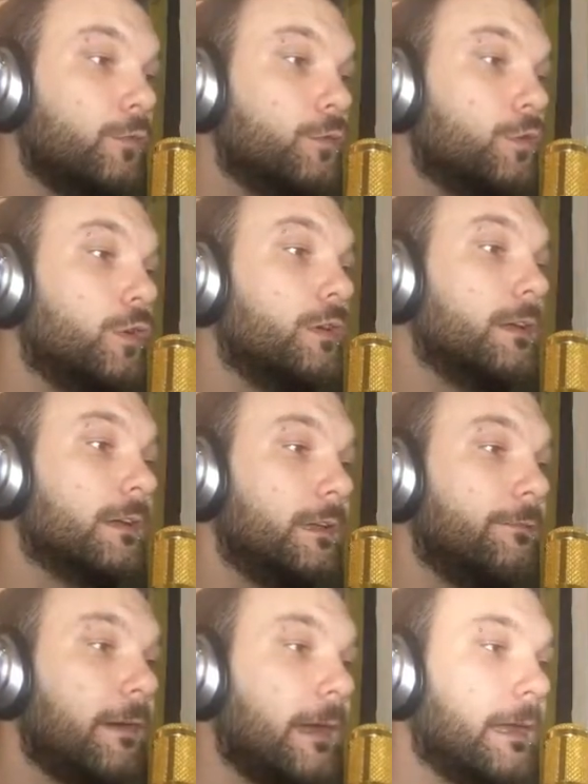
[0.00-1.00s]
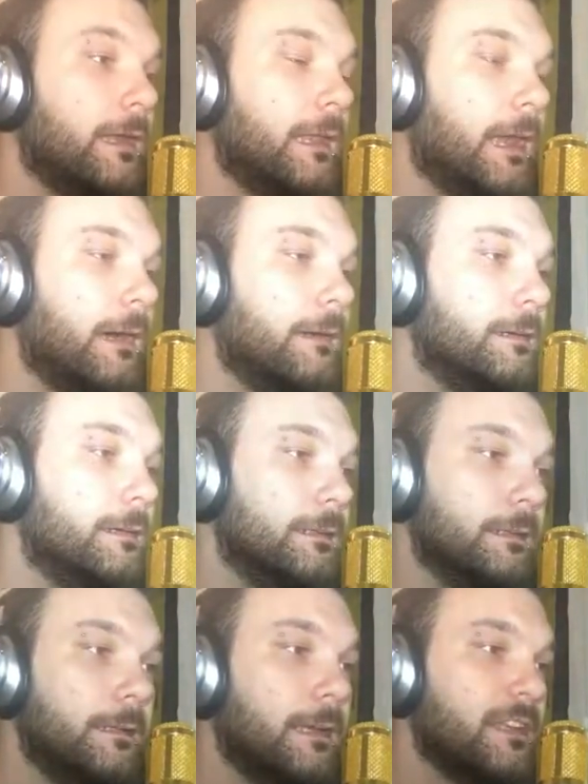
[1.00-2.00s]
ho dovuto rifare la,
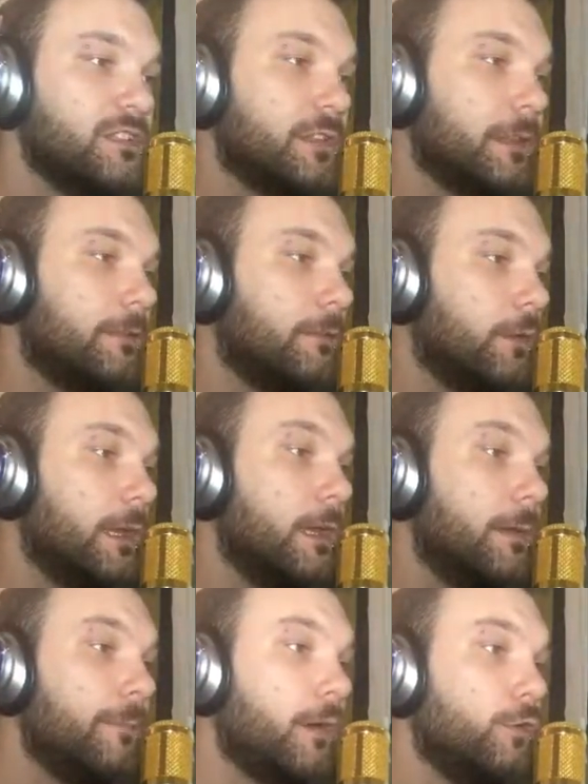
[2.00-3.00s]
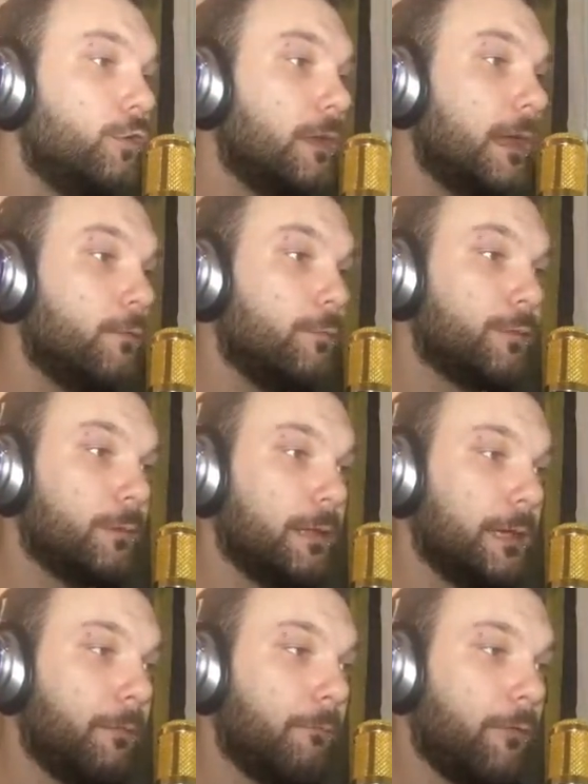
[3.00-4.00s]
eh, la, registrazione. Però non è un
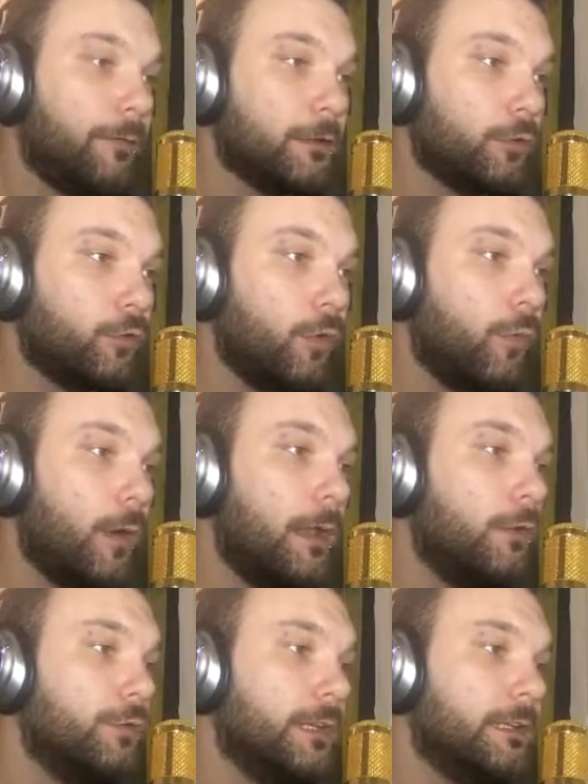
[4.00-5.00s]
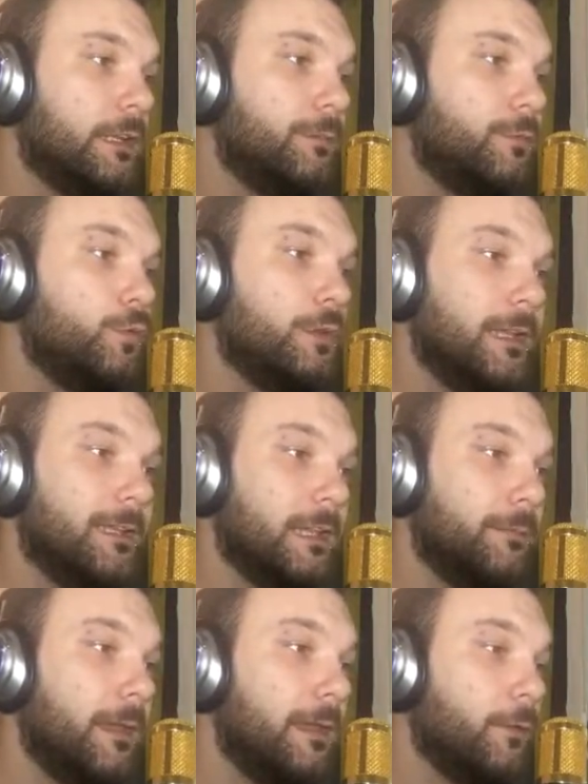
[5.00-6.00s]
problema, avevo fatto solo quello, niente di più, niente
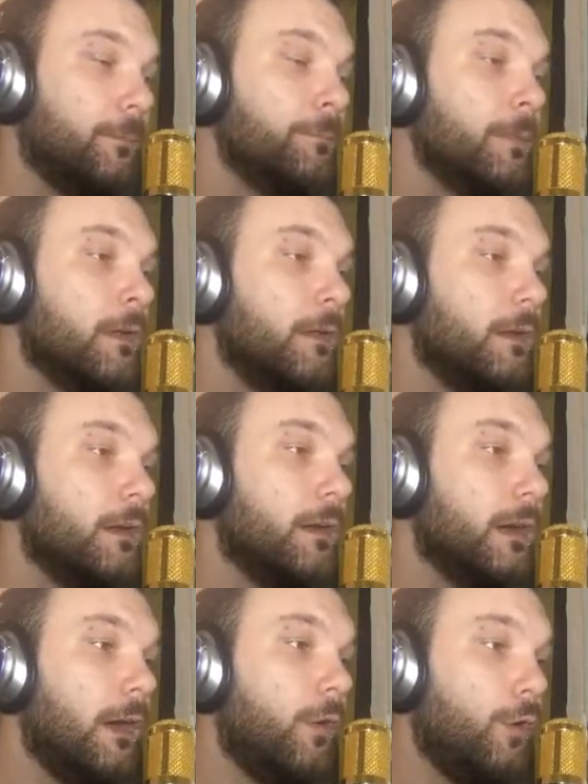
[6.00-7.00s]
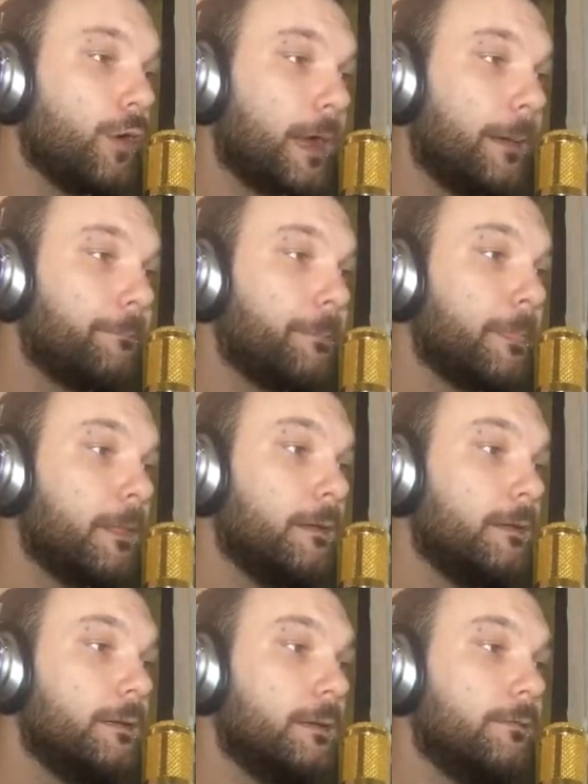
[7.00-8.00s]
di meno. Eh, ora...
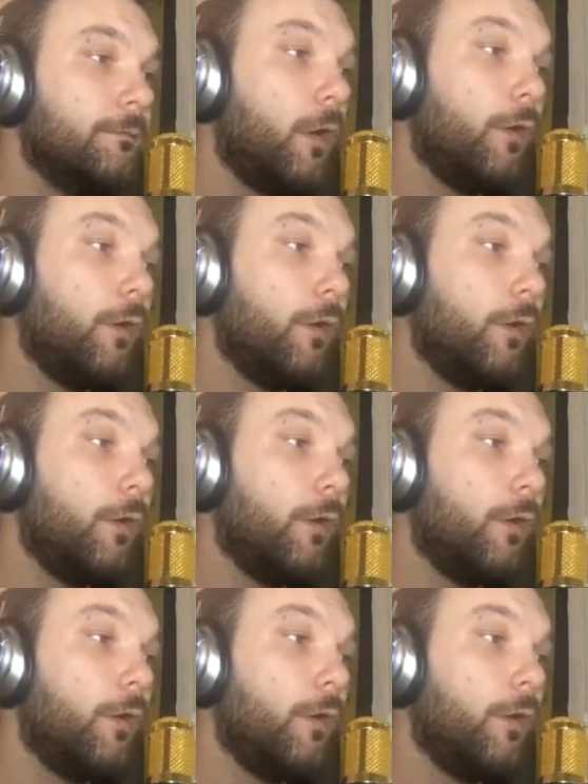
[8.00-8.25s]
Eh,